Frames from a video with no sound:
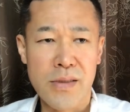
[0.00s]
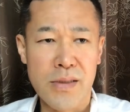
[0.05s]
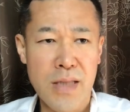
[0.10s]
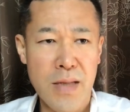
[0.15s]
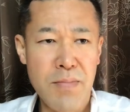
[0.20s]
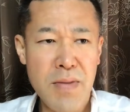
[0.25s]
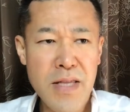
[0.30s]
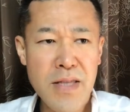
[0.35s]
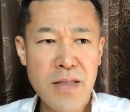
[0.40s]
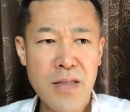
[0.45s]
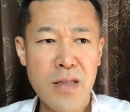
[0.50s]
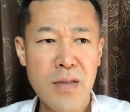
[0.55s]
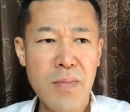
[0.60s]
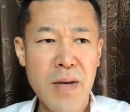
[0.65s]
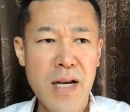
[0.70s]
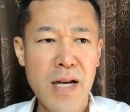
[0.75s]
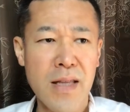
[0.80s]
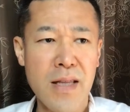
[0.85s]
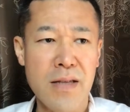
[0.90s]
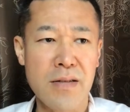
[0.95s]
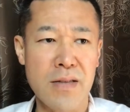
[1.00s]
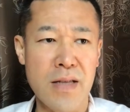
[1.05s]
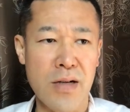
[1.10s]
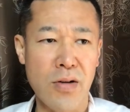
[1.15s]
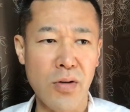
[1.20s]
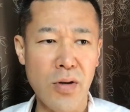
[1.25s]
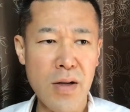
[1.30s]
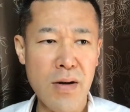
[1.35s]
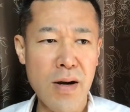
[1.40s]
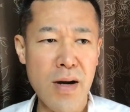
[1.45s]
で3つ目がですね
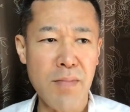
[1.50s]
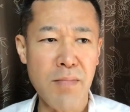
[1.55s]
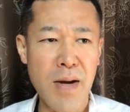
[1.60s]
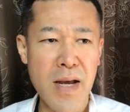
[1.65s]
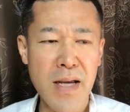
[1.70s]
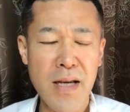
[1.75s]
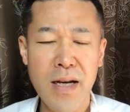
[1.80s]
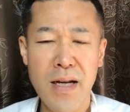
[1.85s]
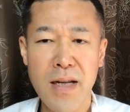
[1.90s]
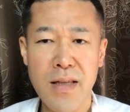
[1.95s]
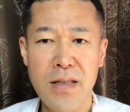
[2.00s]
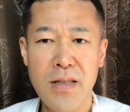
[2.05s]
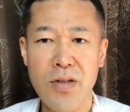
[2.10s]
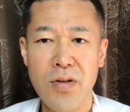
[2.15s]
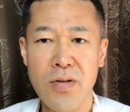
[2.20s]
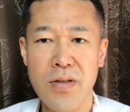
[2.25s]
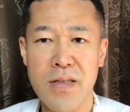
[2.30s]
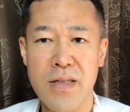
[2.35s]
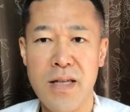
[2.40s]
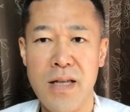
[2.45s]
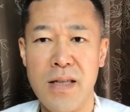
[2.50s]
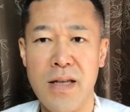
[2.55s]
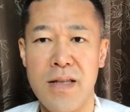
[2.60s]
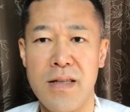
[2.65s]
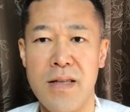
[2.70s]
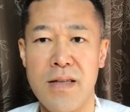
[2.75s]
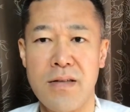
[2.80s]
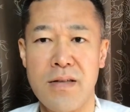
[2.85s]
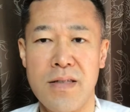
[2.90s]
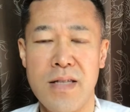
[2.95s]
これは前から一応知ってた
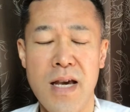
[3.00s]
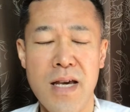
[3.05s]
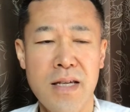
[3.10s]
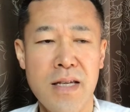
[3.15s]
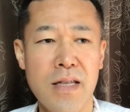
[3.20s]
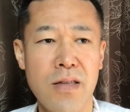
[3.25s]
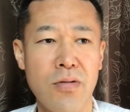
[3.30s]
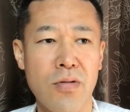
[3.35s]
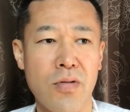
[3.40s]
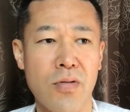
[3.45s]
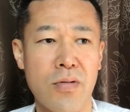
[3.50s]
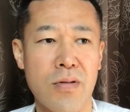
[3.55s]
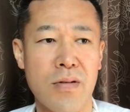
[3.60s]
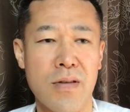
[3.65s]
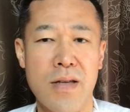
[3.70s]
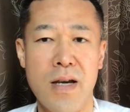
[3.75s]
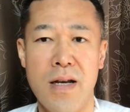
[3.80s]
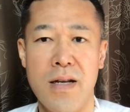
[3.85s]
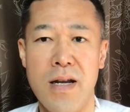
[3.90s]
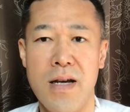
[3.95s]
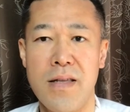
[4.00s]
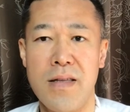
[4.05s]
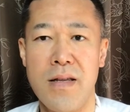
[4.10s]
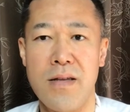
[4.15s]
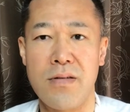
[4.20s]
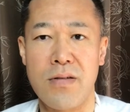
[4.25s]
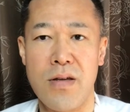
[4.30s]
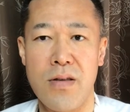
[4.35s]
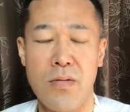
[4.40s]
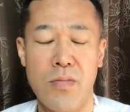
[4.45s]
んですけど最近ということではないん
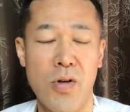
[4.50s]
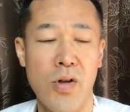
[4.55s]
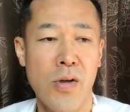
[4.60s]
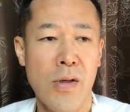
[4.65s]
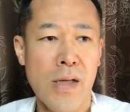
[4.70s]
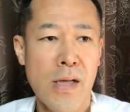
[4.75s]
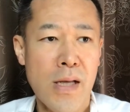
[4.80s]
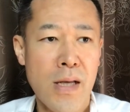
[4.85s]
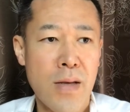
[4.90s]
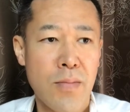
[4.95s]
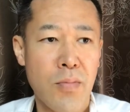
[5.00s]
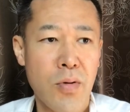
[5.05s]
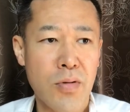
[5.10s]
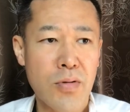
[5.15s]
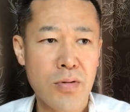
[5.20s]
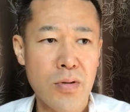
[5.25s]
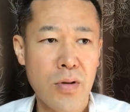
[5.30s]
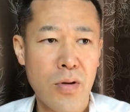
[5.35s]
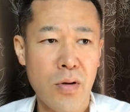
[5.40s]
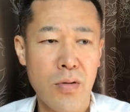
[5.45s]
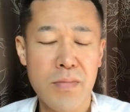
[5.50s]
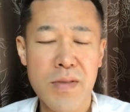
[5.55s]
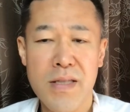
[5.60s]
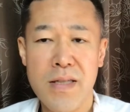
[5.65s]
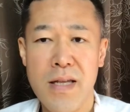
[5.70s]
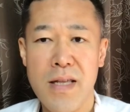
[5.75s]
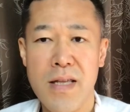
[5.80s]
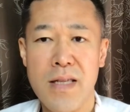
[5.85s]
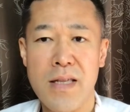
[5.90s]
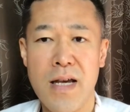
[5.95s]
ですけども僕のお
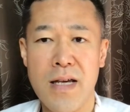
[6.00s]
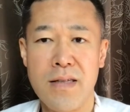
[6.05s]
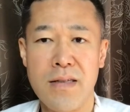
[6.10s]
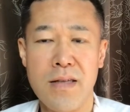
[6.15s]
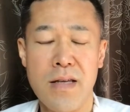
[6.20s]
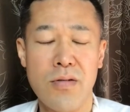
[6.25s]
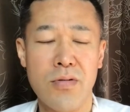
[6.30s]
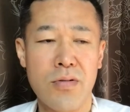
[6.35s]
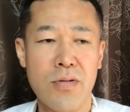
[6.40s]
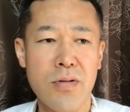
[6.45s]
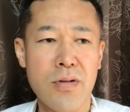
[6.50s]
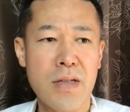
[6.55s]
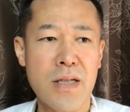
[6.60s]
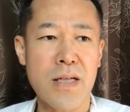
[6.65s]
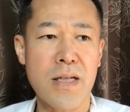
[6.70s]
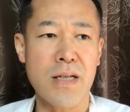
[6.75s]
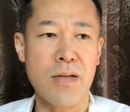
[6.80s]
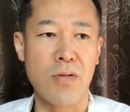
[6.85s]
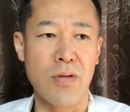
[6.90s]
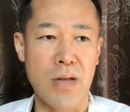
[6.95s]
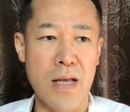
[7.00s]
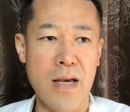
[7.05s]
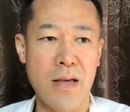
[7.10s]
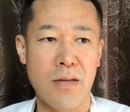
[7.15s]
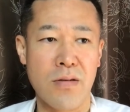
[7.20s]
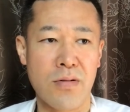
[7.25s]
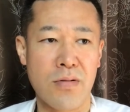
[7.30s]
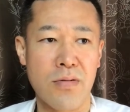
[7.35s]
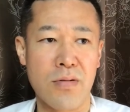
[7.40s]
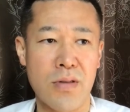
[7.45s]
店で出してるクッキーをね
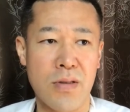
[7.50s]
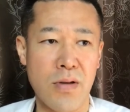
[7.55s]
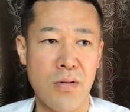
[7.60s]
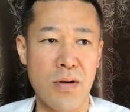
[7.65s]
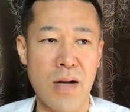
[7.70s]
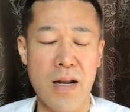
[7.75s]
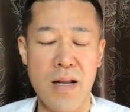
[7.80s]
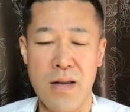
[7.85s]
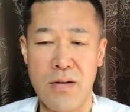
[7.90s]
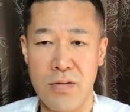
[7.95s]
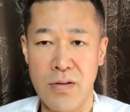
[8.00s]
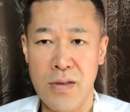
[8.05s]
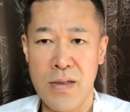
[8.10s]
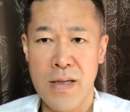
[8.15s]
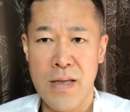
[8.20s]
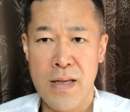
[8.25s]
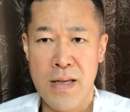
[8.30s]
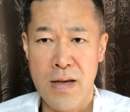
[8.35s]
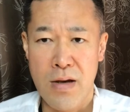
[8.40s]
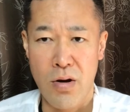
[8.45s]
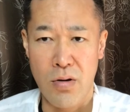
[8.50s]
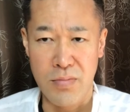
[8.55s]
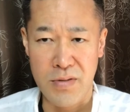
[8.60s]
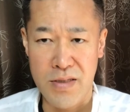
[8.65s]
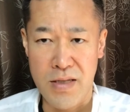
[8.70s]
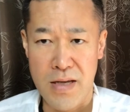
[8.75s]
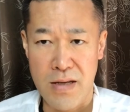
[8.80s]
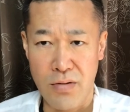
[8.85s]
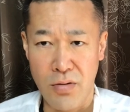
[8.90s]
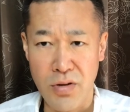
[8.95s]
作っておられるお
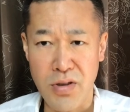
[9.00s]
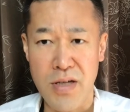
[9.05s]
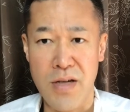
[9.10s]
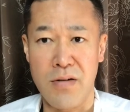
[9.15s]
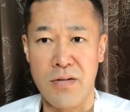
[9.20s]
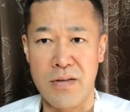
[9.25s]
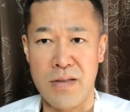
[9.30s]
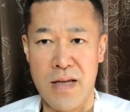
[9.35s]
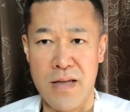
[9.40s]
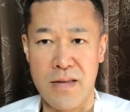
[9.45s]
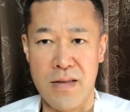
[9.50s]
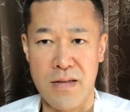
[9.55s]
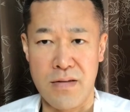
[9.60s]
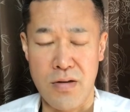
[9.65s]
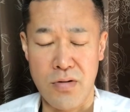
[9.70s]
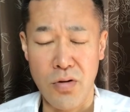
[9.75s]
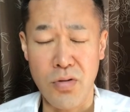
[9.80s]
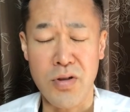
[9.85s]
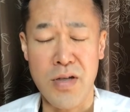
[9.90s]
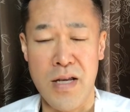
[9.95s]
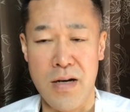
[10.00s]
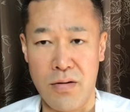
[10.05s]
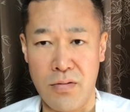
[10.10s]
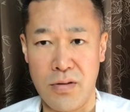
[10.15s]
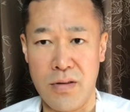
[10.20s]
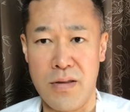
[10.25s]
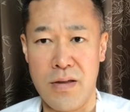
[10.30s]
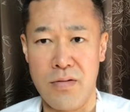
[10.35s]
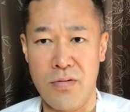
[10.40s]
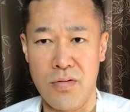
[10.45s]
店ノチェロさんですノチェロっ
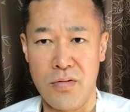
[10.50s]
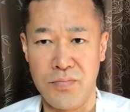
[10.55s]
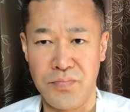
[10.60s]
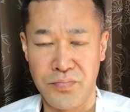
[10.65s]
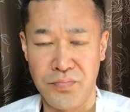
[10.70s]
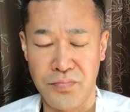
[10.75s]
ていう